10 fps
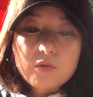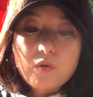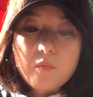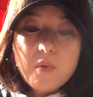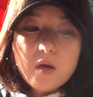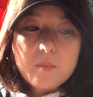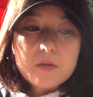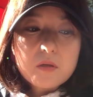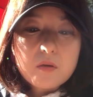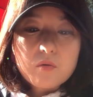그리고
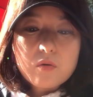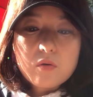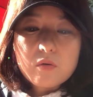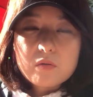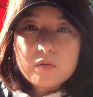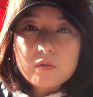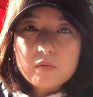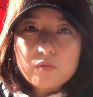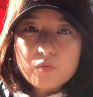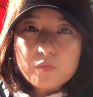엄마가 만약에 영어를